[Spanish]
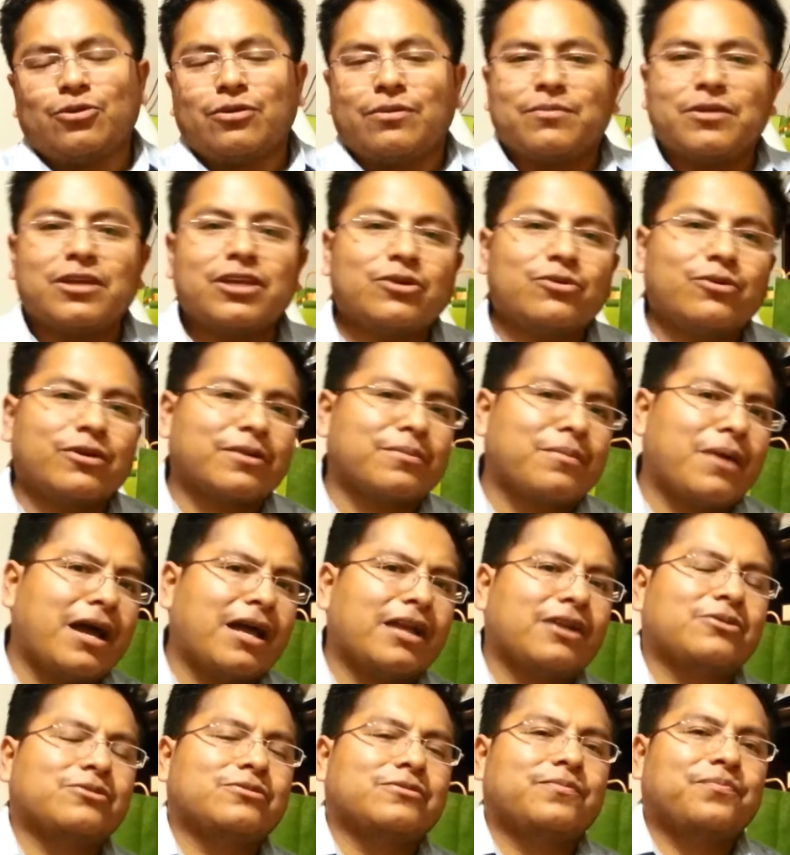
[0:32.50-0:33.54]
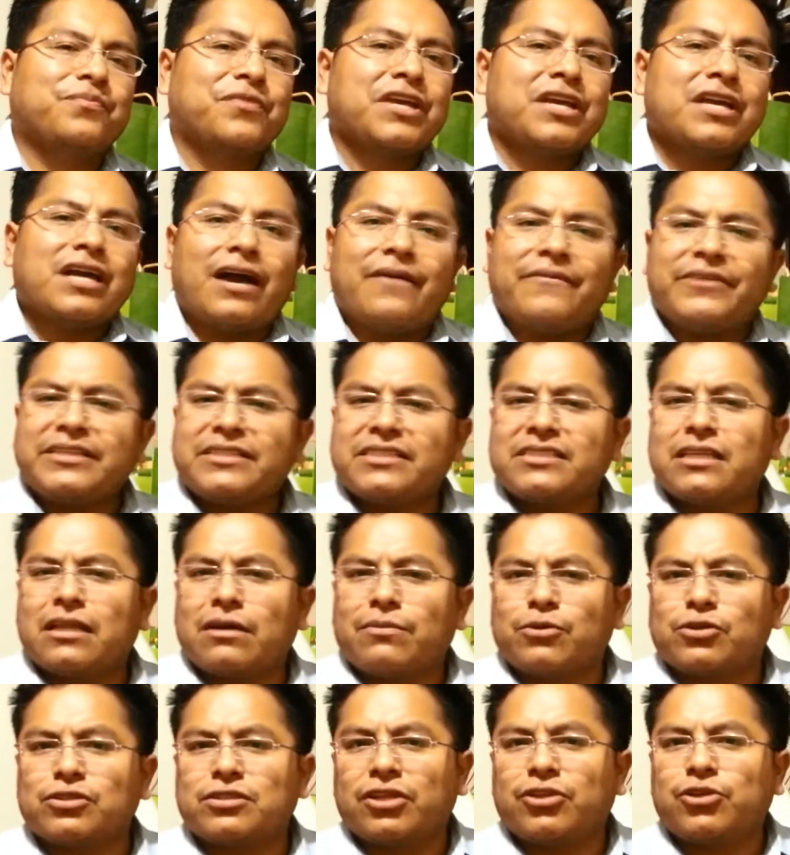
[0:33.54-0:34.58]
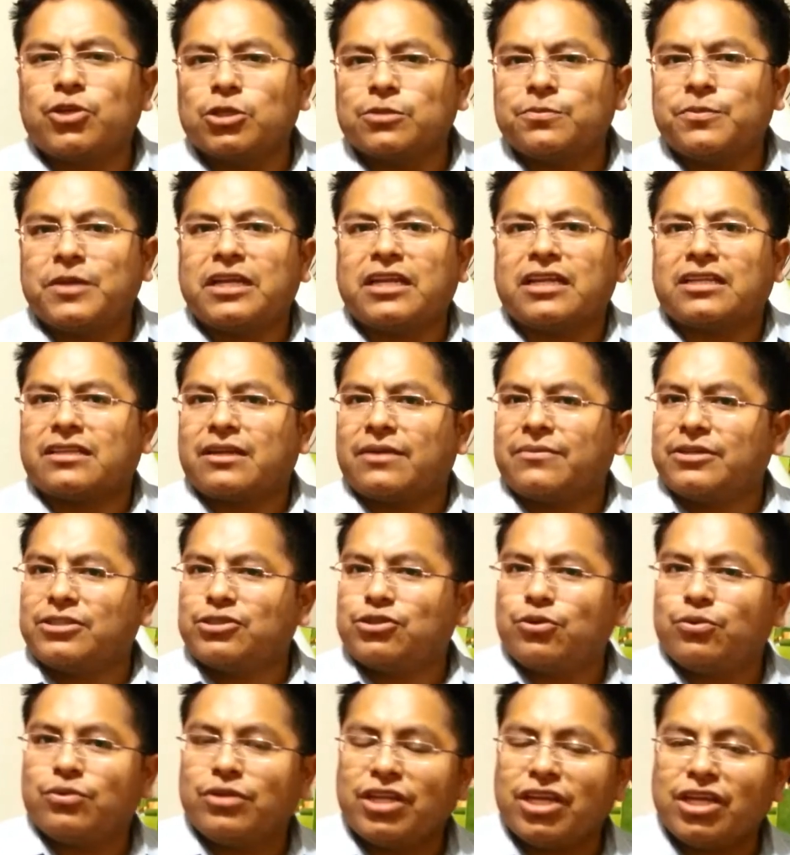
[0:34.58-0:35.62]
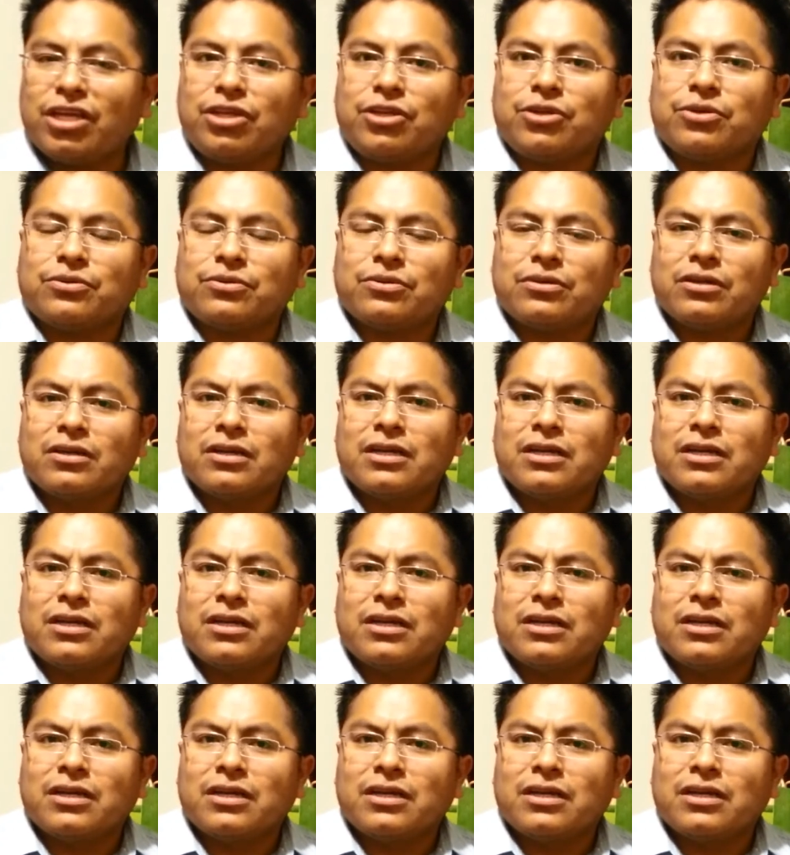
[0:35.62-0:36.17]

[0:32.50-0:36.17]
amigo, hermano. A veces la voz de Dios viene a través de un niño,